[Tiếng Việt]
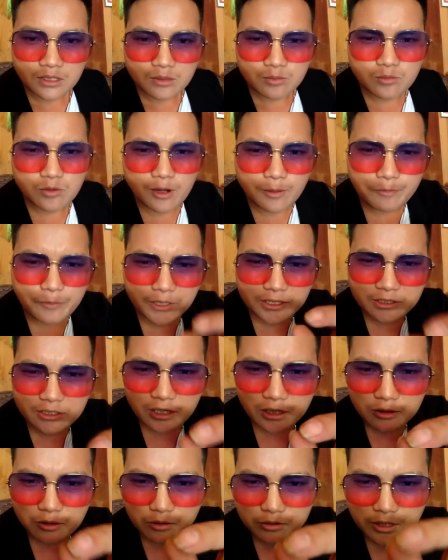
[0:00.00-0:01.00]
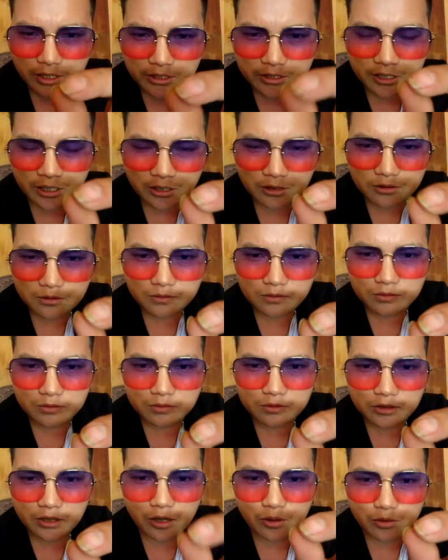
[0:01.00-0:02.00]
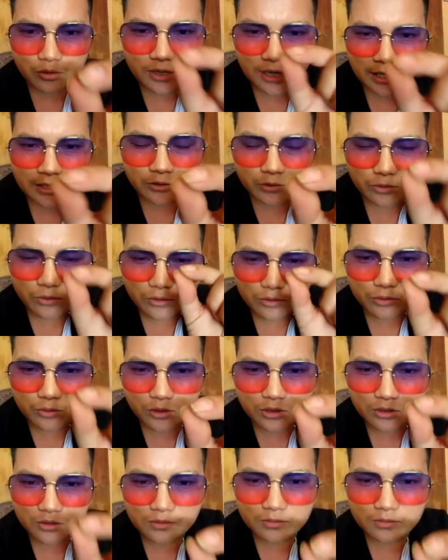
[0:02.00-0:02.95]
mua phải chờ lúc tay chờ nhau lúc can đủ nó tôi